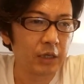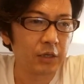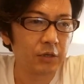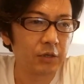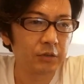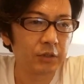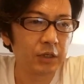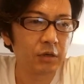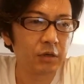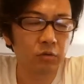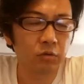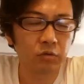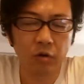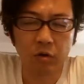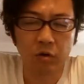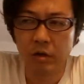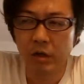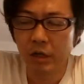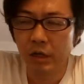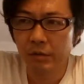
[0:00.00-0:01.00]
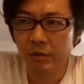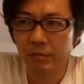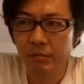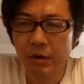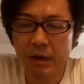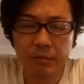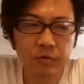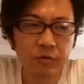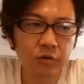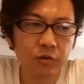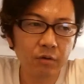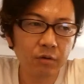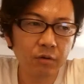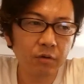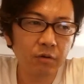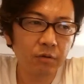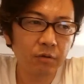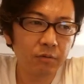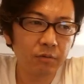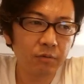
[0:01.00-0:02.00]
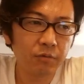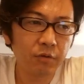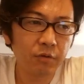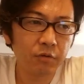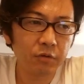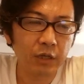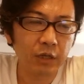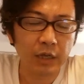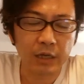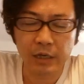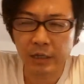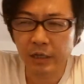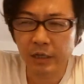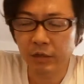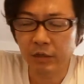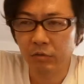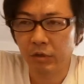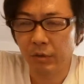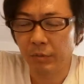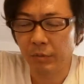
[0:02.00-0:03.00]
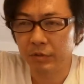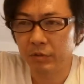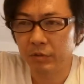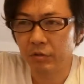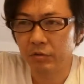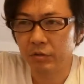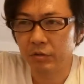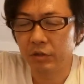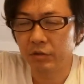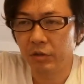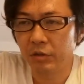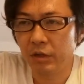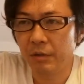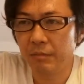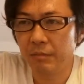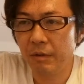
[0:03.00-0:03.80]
気をつけること。まあ、無料ブログでやらないってことはまず一つですよね。